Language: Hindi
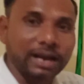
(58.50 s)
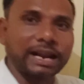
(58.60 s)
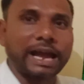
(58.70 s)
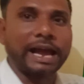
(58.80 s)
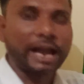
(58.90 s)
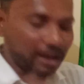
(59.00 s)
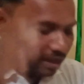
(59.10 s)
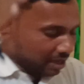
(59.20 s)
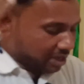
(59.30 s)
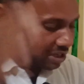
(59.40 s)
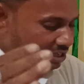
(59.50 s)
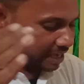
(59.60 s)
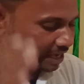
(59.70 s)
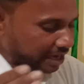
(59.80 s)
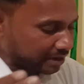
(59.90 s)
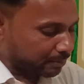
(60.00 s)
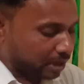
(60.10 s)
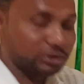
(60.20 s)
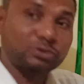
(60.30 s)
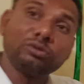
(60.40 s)
कह रहा है कि एक
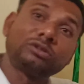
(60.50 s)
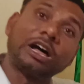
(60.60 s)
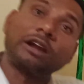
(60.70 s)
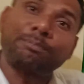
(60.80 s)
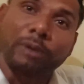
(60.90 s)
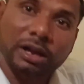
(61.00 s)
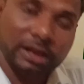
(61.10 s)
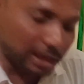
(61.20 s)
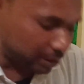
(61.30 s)
वस्तु दर्पण के